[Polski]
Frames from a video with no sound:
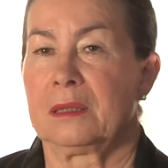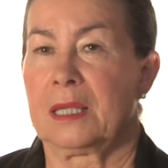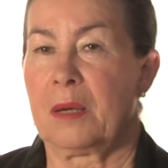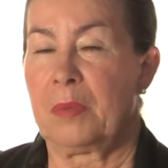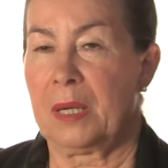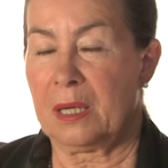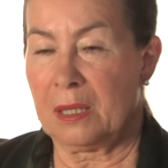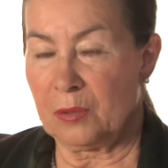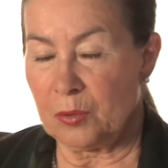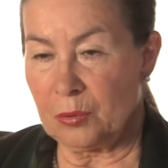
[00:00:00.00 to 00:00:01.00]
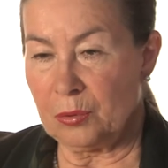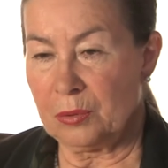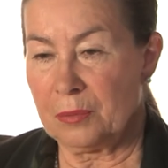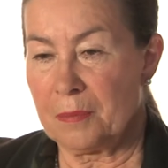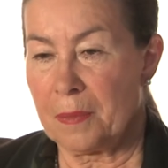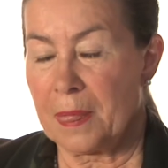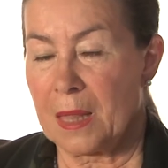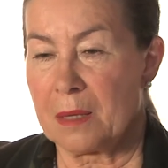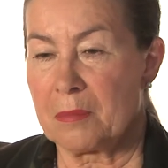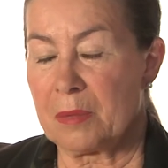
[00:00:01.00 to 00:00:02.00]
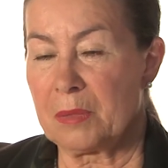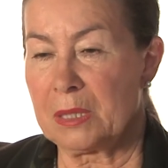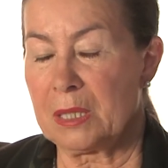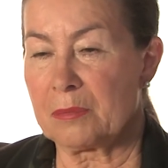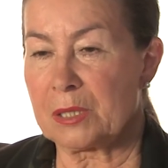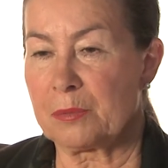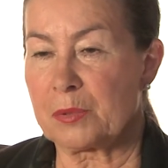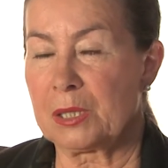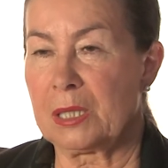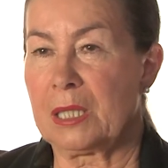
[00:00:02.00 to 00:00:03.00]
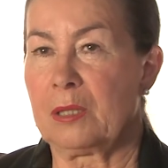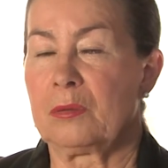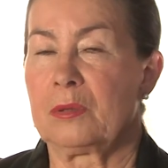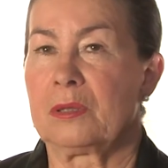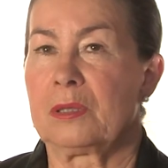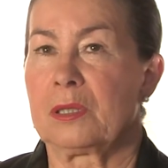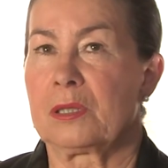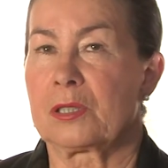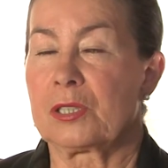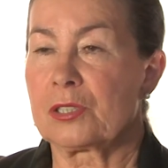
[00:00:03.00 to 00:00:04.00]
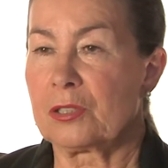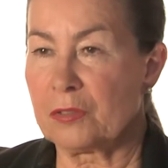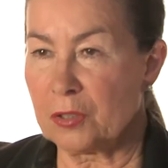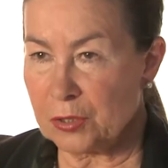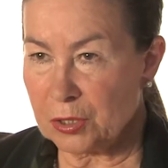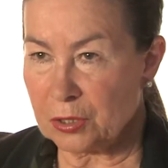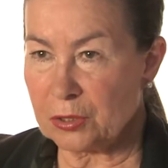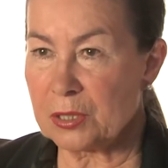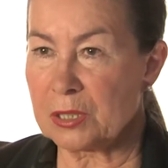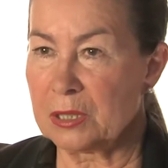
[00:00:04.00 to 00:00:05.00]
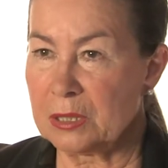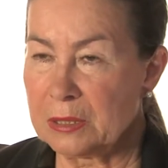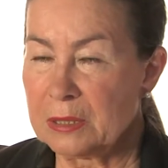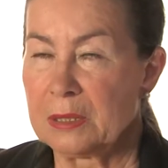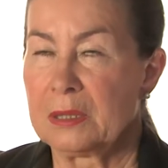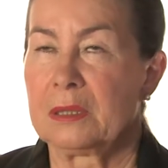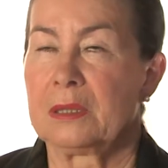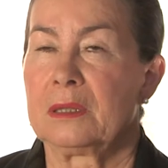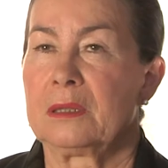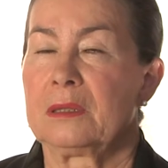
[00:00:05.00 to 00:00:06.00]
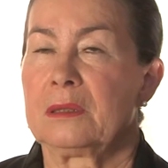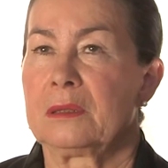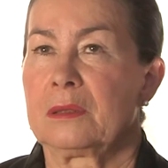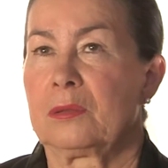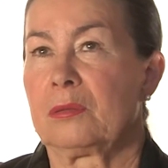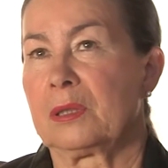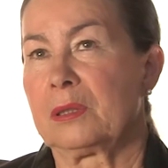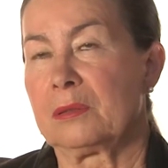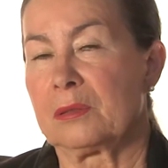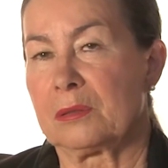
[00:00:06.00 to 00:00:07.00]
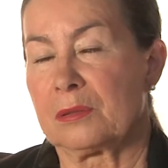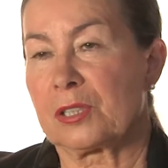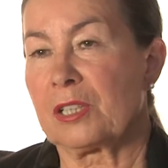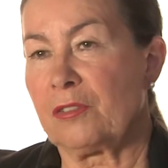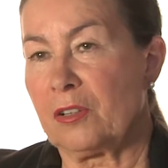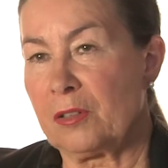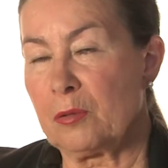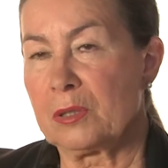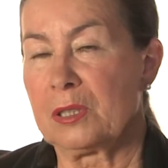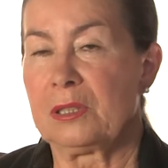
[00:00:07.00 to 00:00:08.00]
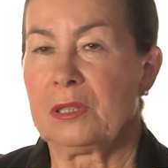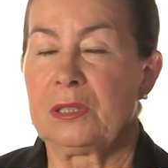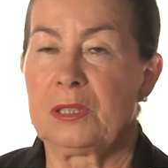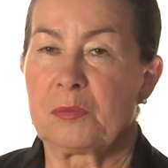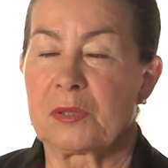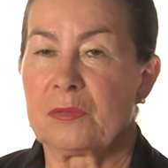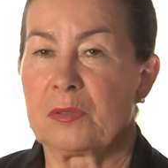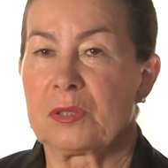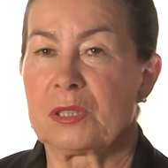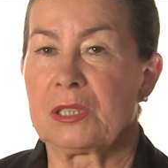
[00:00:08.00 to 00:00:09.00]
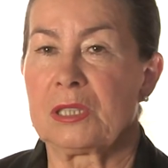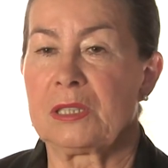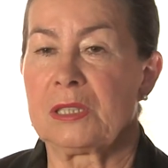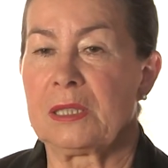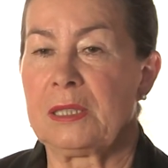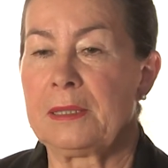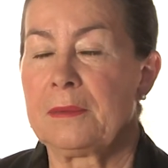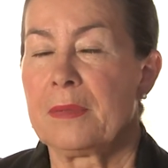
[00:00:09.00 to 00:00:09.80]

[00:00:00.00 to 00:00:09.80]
KPN-u. Pamiętam, że przyjechał y, Krzysztof Gąsiorowski, Y, który szefował, gdy inni przywódcy siedzieli.